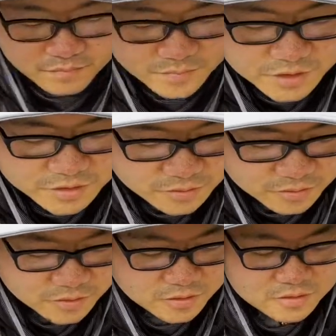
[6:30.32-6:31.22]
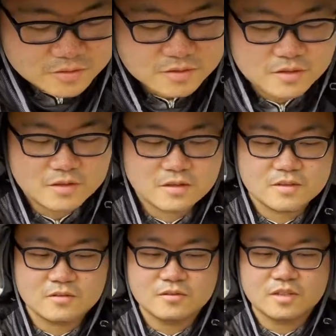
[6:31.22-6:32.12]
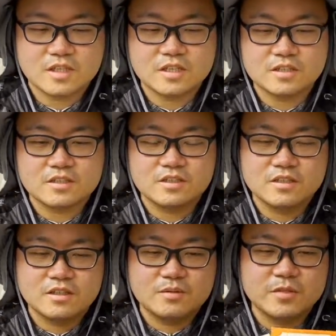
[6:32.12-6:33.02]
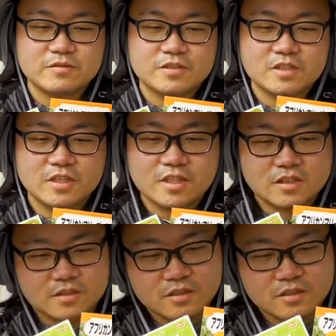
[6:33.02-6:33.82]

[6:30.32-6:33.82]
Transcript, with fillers: まあ、一応この今回、まあ、うちで